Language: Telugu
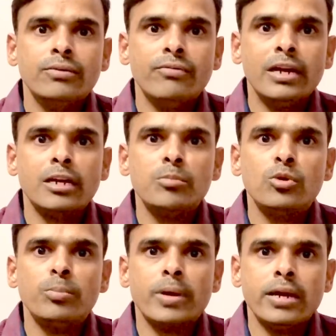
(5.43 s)
వెల్కమ్ టు
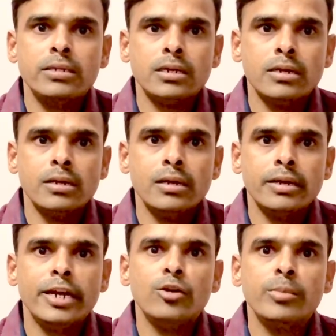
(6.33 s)
ప్రాణి ఛానల్
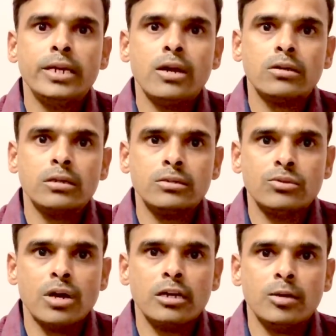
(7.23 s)
నేను మీ డాక్టర్
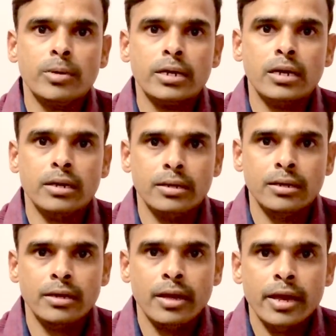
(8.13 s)
సుధాకర్ భండారి
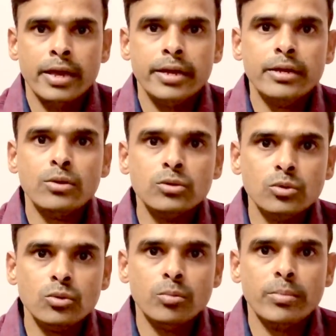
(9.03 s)
ఈరోజు
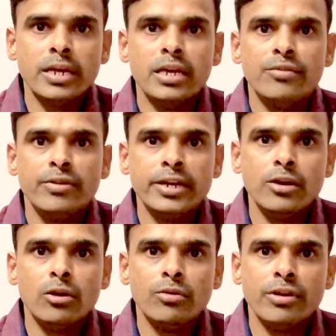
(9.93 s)
మీకు ఈ
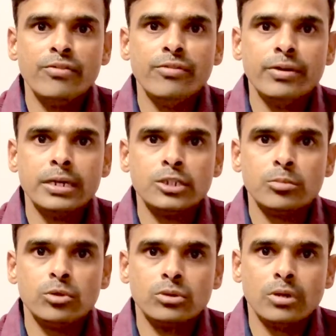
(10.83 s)
వీడియోలో ఏం
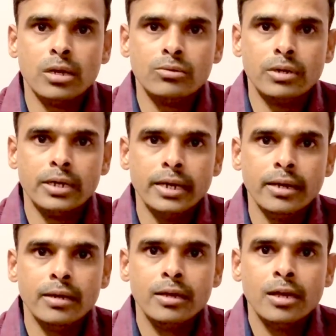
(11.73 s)
వివరించబోతున్నాను అంటే
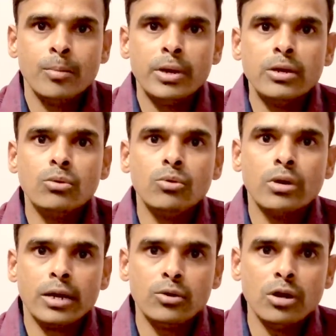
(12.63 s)
మనకు
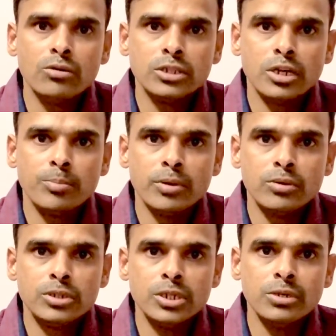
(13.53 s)
కరోనా వచ్చినప్పటి
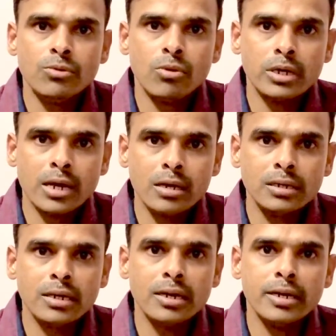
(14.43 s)
నుంచి ఒక
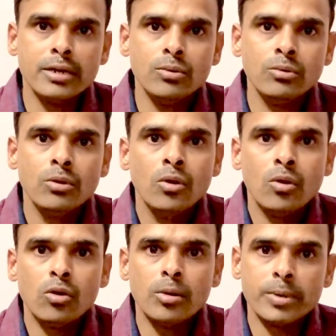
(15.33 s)
డాక్టర్గా నేను
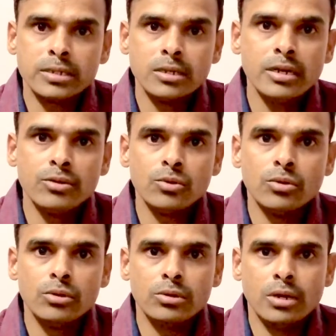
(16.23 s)
ఒక ప్రశ్నను
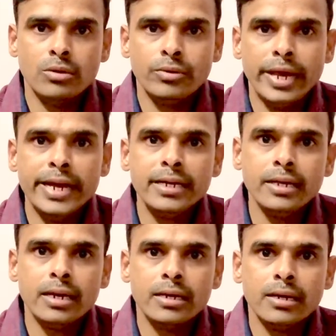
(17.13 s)
ఎదుర్కొంటున్నాను ఏంటి
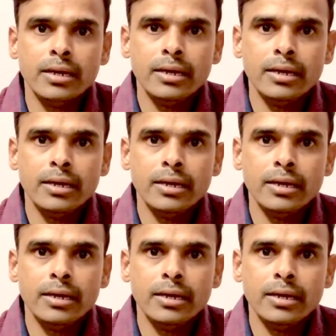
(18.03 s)
అంటే